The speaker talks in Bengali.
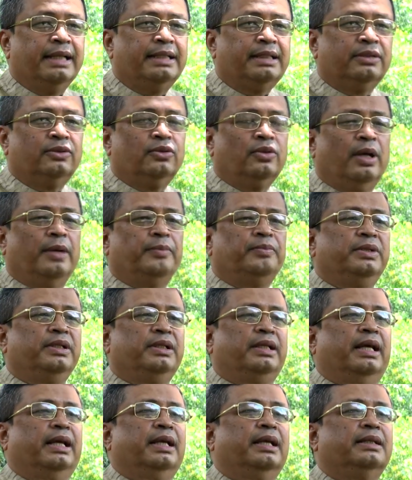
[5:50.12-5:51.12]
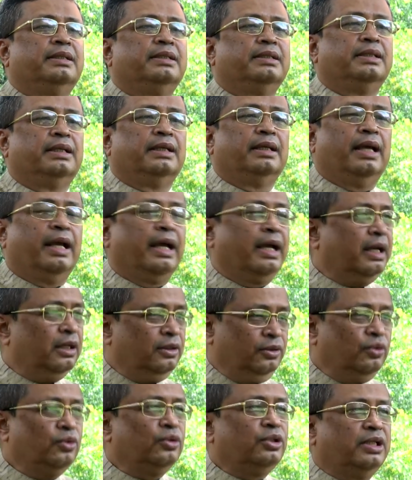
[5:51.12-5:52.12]
এটা তো আপনি দেখেন যে
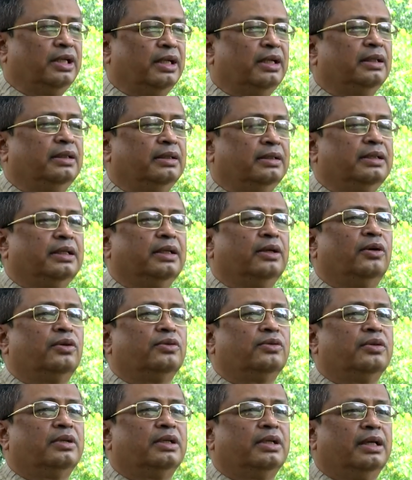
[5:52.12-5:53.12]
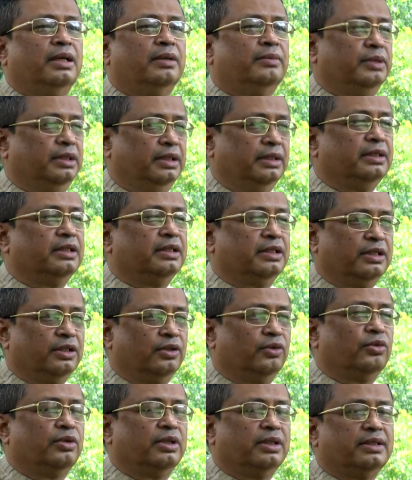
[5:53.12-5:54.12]
একাত্তর সাল যে ঘটনাটা আমাদের দেশে
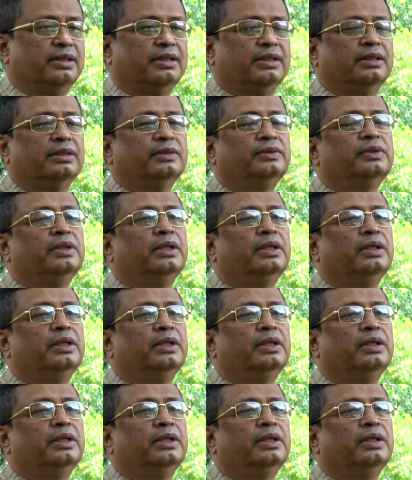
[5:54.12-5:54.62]
ঘটেছে